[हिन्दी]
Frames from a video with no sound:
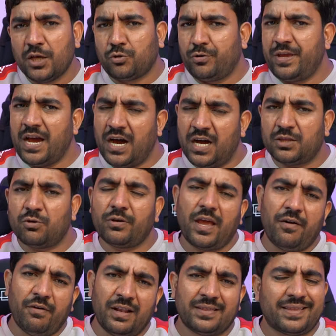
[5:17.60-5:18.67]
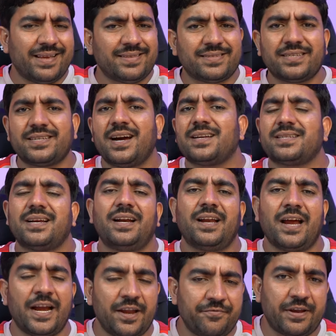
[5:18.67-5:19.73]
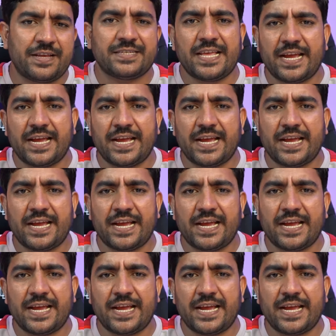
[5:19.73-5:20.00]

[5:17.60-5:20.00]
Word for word: तो यहां तो केवल तीन से चार सेकेंड का डिफरेंस